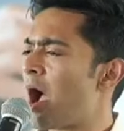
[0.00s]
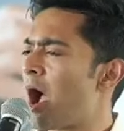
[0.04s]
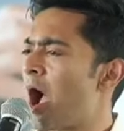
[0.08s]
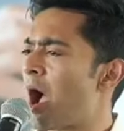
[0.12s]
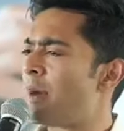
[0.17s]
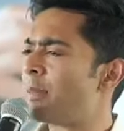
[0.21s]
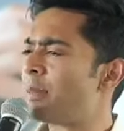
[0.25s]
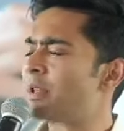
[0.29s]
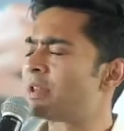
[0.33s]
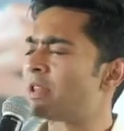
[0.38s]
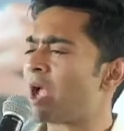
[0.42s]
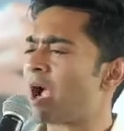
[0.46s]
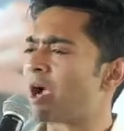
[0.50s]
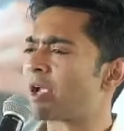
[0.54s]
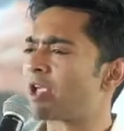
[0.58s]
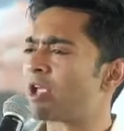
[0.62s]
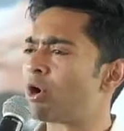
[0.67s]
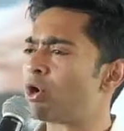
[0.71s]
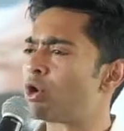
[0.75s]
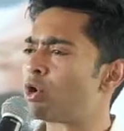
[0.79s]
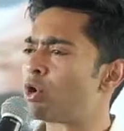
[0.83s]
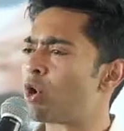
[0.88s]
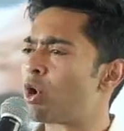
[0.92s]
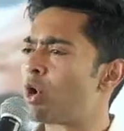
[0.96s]
আমি
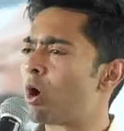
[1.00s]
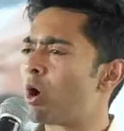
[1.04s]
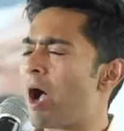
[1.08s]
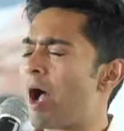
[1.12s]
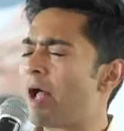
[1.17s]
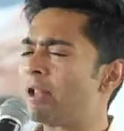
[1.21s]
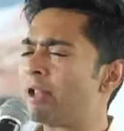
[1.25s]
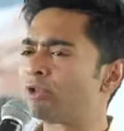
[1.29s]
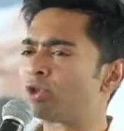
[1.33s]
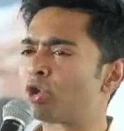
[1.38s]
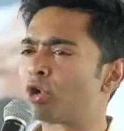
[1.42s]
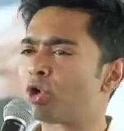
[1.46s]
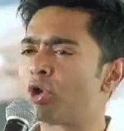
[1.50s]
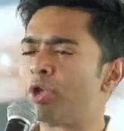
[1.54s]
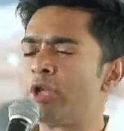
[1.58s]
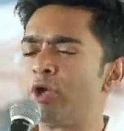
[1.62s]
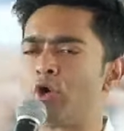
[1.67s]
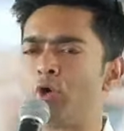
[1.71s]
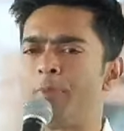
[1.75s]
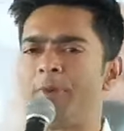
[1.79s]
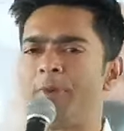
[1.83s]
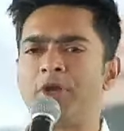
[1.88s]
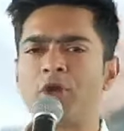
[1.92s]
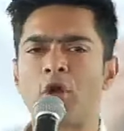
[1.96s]
তাকেও আন্তরিক
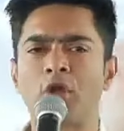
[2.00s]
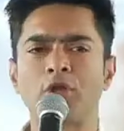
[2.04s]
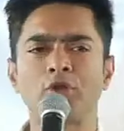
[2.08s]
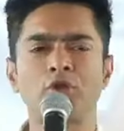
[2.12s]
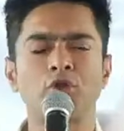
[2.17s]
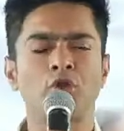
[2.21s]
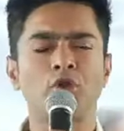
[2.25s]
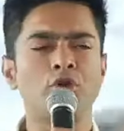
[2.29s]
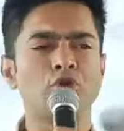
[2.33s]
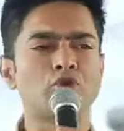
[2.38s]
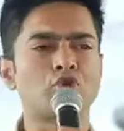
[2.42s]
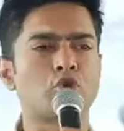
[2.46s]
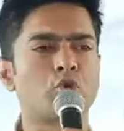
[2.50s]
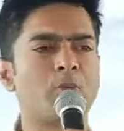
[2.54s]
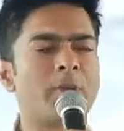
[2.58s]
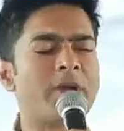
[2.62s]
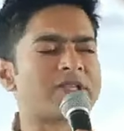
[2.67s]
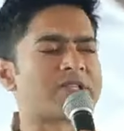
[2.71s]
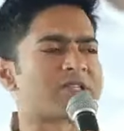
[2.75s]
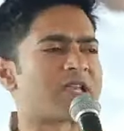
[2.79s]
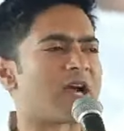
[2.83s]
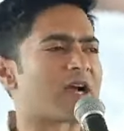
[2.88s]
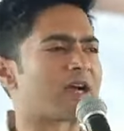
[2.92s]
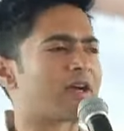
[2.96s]
অভিনন্দন
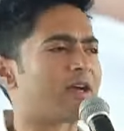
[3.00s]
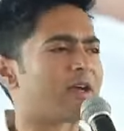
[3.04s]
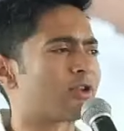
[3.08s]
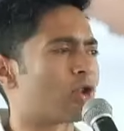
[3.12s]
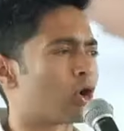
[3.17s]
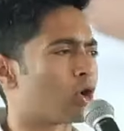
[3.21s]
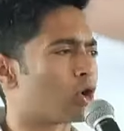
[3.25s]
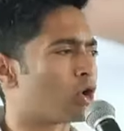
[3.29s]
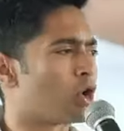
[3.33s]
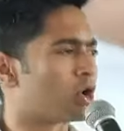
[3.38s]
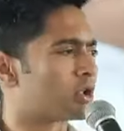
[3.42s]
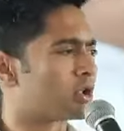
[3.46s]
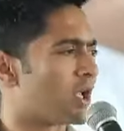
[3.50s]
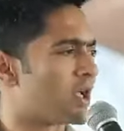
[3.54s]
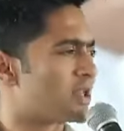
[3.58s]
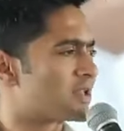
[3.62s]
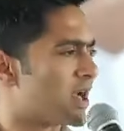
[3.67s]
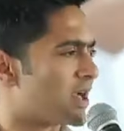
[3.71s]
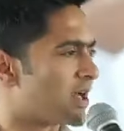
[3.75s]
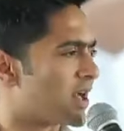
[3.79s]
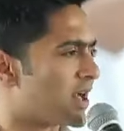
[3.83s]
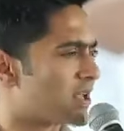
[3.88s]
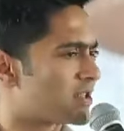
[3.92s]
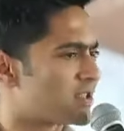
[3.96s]
শুভেচ্ছা কৃতজ্ঞতা
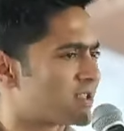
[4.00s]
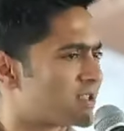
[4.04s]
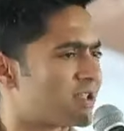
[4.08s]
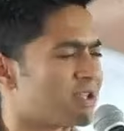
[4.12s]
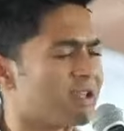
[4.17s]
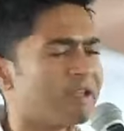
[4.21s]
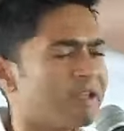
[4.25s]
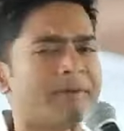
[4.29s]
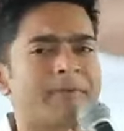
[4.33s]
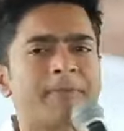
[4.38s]
জানাচ্ছি